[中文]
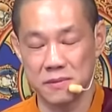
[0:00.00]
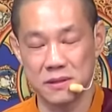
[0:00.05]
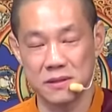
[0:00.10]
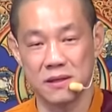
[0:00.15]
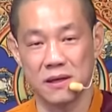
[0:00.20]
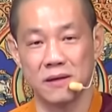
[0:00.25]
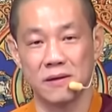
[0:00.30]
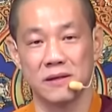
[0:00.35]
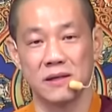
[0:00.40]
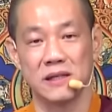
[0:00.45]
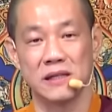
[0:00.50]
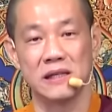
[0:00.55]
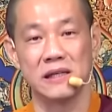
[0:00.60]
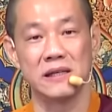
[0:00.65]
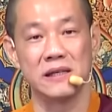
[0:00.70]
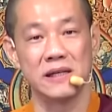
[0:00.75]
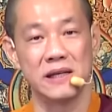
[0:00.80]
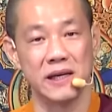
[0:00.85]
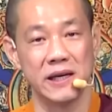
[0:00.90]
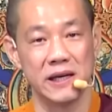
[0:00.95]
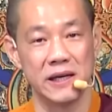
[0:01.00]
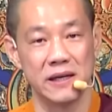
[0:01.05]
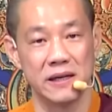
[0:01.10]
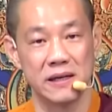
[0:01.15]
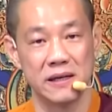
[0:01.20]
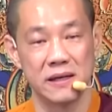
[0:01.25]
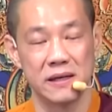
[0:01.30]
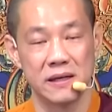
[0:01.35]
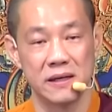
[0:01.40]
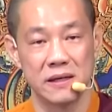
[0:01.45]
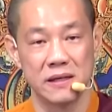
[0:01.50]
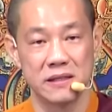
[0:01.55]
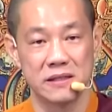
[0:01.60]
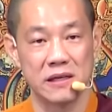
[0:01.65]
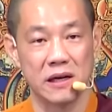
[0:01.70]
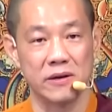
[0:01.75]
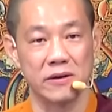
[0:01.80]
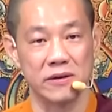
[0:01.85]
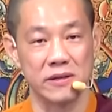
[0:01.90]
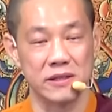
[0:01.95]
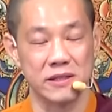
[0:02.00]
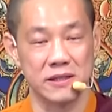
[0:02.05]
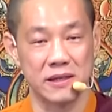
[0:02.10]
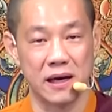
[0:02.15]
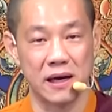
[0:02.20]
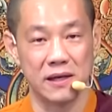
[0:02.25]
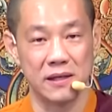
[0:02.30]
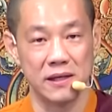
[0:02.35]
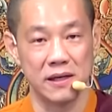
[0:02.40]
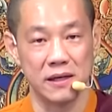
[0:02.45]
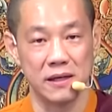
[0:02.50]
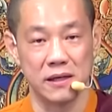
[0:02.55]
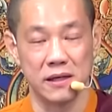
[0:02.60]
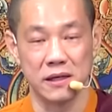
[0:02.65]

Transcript: 造了淫业。 造了杀业，